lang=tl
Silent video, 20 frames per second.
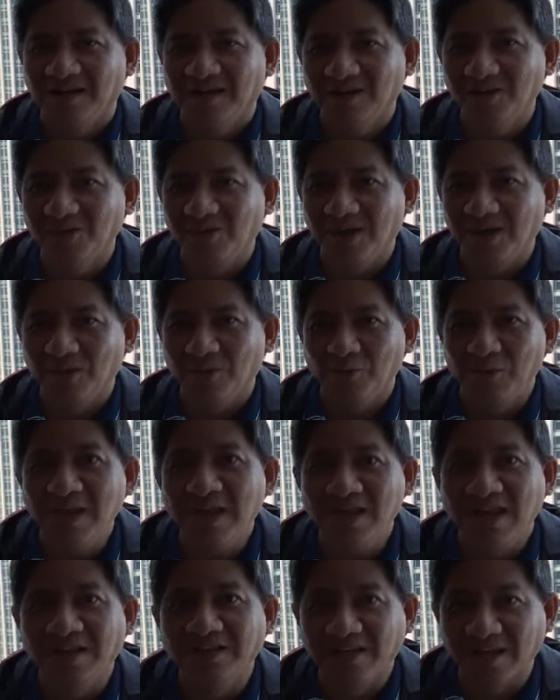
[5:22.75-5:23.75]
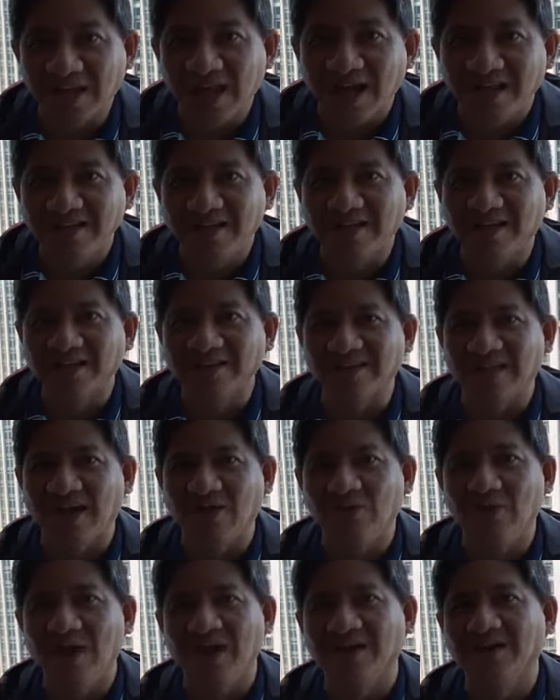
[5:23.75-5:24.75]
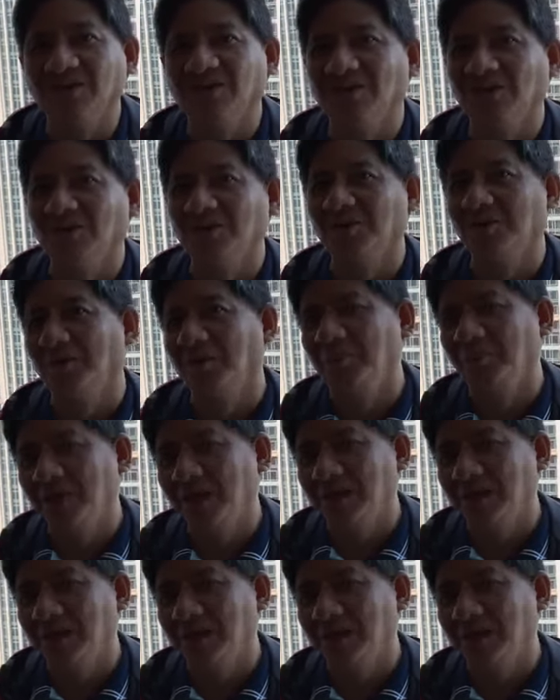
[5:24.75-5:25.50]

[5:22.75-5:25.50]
Ano ka? Win and run ang tawag. Oo.